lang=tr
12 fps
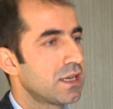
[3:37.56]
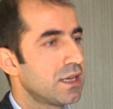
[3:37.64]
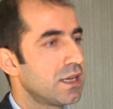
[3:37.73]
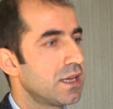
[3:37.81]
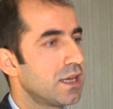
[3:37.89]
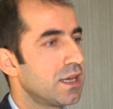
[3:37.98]

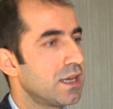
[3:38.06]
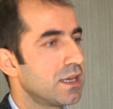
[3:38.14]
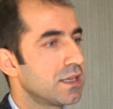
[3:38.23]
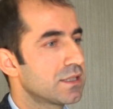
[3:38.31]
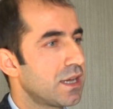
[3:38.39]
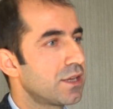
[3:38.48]
e,
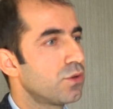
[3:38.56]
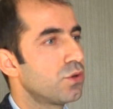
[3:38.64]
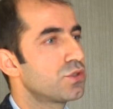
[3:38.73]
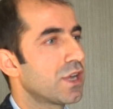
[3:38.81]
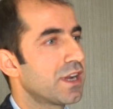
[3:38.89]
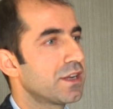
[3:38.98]
Sayın
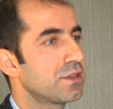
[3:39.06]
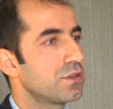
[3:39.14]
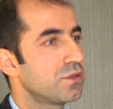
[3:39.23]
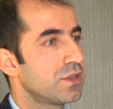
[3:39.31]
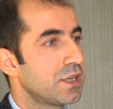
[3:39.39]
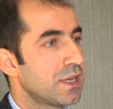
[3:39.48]

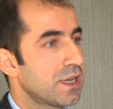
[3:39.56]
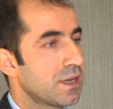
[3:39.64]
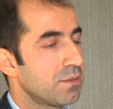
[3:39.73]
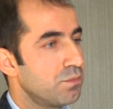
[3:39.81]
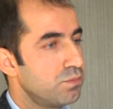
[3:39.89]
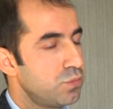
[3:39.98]
Öcalan'ın
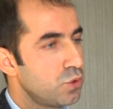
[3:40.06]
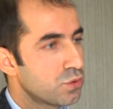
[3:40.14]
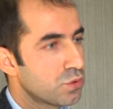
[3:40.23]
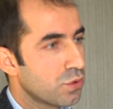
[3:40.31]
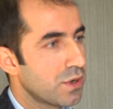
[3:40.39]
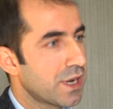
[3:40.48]
bu
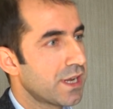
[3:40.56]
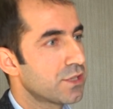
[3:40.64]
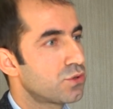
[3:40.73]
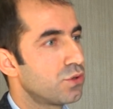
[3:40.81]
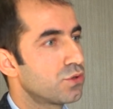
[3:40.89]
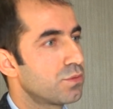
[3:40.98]

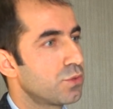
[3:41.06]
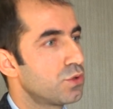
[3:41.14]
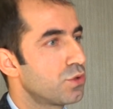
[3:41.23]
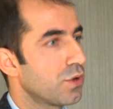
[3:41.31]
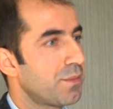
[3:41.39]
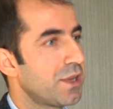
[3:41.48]
sorunlara çözüm
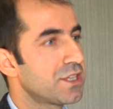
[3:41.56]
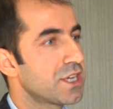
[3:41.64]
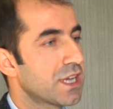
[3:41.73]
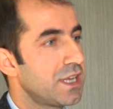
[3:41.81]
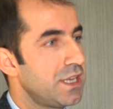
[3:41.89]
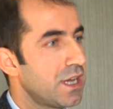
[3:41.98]
gücü
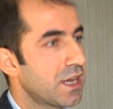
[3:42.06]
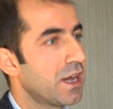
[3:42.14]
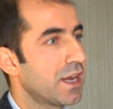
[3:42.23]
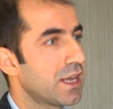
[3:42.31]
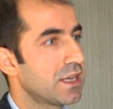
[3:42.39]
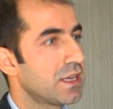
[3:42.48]
olabilecek
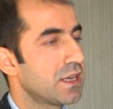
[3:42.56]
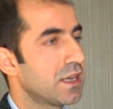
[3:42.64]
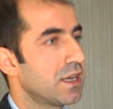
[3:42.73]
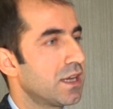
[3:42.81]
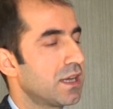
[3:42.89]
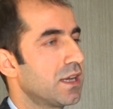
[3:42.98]
yegane
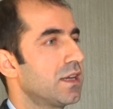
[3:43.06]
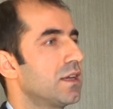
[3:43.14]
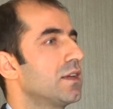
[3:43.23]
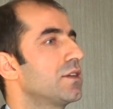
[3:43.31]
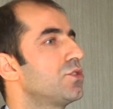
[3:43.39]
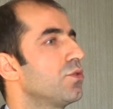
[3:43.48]
e,
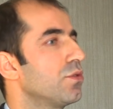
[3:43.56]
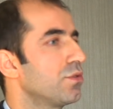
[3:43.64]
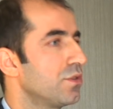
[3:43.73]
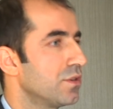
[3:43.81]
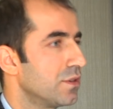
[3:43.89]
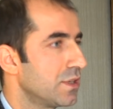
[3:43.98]
kişi
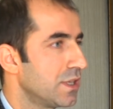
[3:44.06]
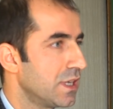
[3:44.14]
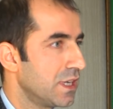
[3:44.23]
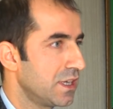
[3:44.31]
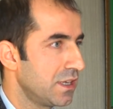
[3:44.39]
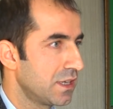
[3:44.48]
olduğunu e,
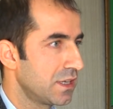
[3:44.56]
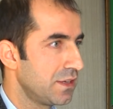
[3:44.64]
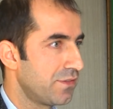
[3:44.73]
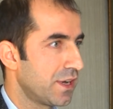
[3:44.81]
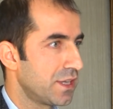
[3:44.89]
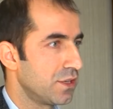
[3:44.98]

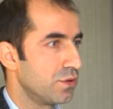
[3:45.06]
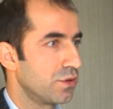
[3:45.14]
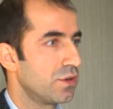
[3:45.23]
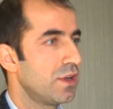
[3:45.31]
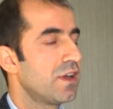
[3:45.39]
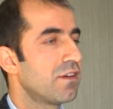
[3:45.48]
ifade ediyor.
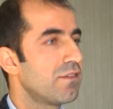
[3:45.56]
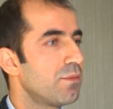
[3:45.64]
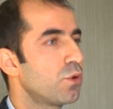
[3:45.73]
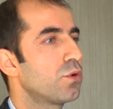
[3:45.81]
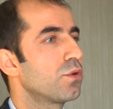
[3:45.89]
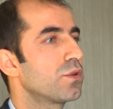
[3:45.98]

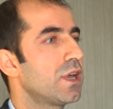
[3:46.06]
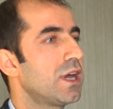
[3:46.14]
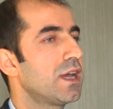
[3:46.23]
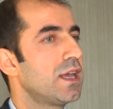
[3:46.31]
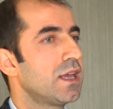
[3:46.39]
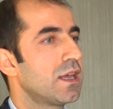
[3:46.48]
Ve bu
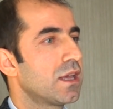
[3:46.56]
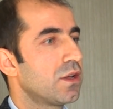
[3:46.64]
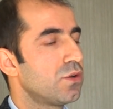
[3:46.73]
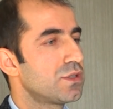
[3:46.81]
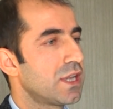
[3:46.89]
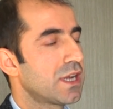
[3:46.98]
konuda
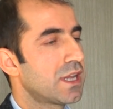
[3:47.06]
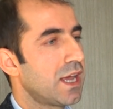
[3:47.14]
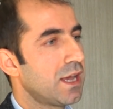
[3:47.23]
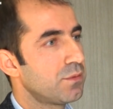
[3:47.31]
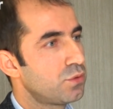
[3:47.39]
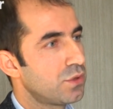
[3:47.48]

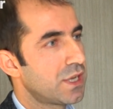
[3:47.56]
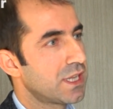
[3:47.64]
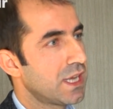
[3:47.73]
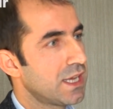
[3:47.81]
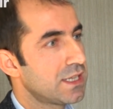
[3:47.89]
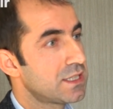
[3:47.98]
özellikle
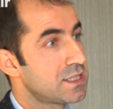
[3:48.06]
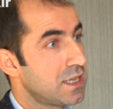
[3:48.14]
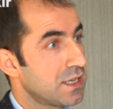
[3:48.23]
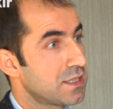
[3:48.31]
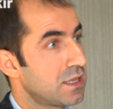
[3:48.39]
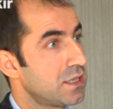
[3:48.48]
Türkiye'de
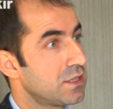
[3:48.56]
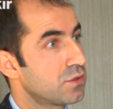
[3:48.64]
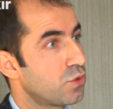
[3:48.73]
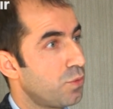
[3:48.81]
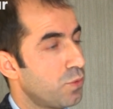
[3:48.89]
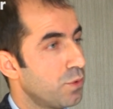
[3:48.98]
siyasetin,
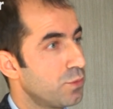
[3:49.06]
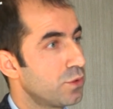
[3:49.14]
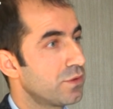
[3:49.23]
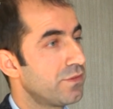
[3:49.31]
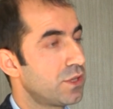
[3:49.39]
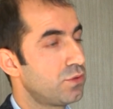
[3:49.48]

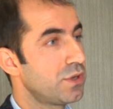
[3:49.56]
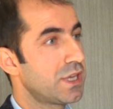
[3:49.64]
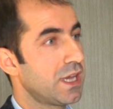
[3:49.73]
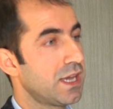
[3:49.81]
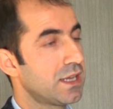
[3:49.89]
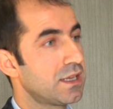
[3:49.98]
toplumun ve
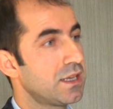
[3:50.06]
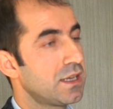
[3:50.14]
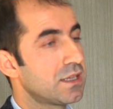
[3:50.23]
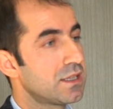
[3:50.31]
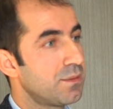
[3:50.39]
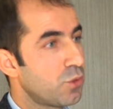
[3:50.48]
Türkiye
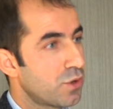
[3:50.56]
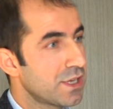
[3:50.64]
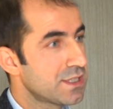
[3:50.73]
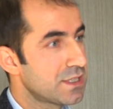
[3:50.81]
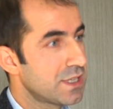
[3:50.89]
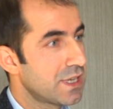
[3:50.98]

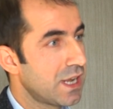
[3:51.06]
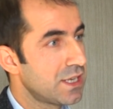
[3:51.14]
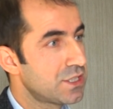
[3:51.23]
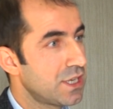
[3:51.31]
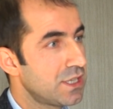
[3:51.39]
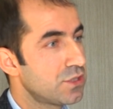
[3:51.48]
demokrasinin
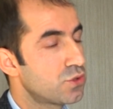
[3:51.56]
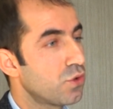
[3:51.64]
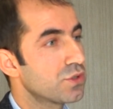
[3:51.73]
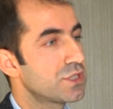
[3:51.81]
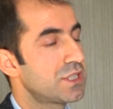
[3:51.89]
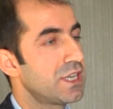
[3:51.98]
geleceğinin
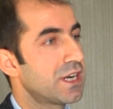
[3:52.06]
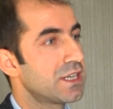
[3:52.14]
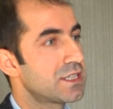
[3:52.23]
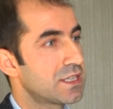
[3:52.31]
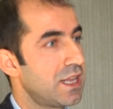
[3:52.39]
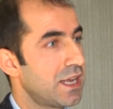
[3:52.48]
çok ciddi
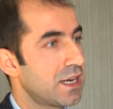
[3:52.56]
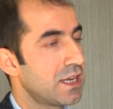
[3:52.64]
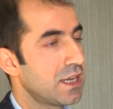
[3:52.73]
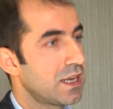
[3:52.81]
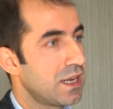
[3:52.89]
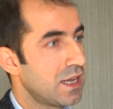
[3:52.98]

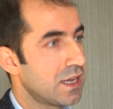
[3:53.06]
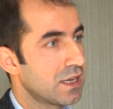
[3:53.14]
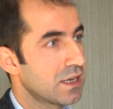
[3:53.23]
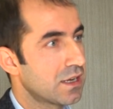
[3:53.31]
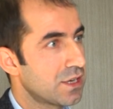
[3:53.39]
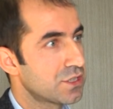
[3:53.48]
risklerle
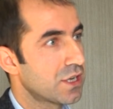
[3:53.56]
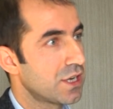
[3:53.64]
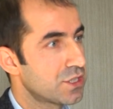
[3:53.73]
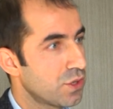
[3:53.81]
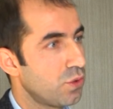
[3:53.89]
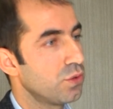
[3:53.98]
karşı
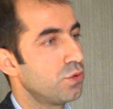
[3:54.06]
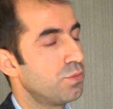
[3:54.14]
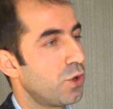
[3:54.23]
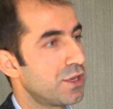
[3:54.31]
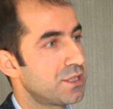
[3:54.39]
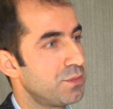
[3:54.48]
karşıya olduğu
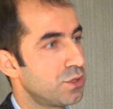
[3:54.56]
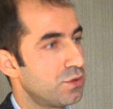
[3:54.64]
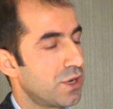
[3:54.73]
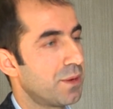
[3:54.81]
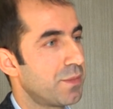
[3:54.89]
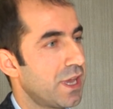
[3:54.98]
böylesi bir
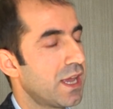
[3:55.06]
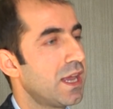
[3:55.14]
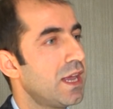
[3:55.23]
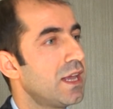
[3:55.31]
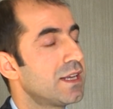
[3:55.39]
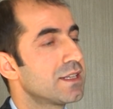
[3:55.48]
dönemde
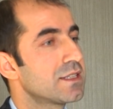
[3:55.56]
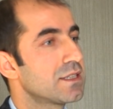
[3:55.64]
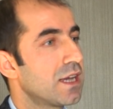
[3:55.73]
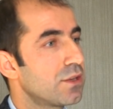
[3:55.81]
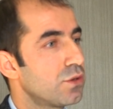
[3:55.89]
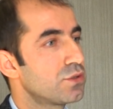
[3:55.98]

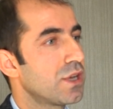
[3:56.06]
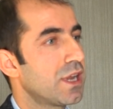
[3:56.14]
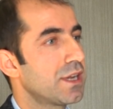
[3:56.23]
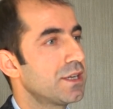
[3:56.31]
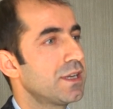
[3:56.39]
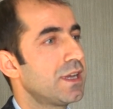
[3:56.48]
Sayın
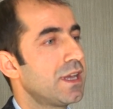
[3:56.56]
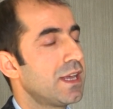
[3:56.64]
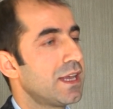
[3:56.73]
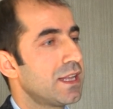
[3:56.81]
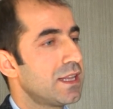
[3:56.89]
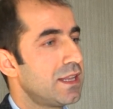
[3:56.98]
Öcalan'ın
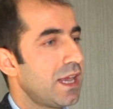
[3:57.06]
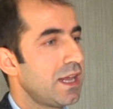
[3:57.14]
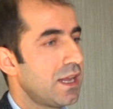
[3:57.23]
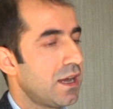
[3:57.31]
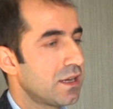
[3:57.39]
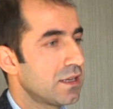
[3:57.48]

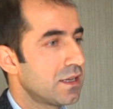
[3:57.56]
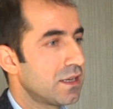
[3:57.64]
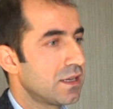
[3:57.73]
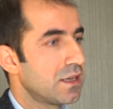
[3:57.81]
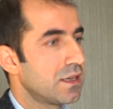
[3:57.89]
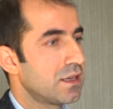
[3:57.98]
değil
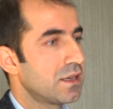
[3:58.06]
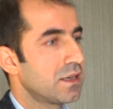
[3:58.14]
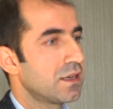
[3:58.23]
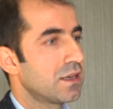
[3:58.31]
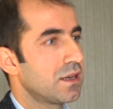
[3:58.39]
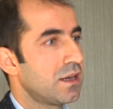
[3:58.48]
e,
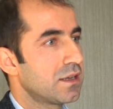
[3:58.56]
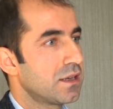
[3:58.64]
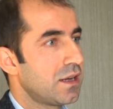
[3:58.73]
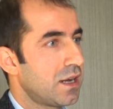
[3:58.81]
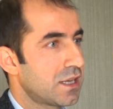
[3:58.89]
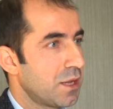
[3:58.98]

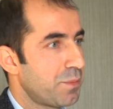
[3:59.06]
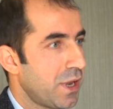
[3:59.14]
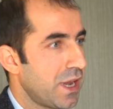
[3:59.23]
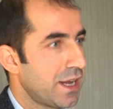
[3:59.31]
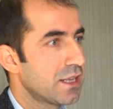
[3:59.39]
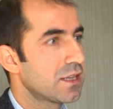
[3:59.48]

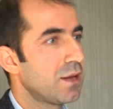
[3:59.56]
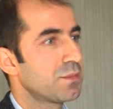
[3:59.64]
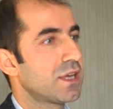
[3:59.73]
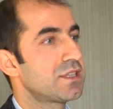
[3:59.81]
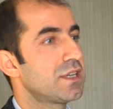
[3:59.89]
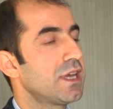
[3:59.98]
AKP lehine tam
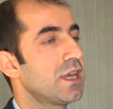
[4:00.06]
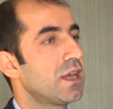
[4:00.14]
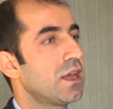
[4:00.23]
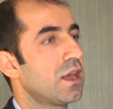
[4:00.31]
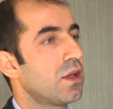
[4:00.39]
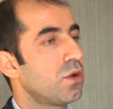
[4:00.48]
tersine
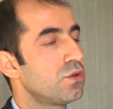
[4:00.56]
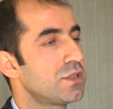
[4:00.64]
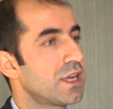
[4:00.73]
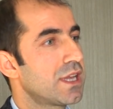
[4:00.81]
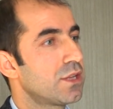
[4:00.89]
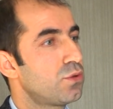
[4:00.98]

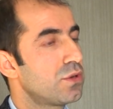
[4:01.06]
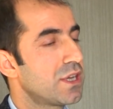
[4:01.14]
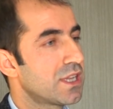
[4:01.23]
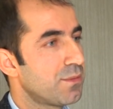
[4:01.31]
özellikle Türkiye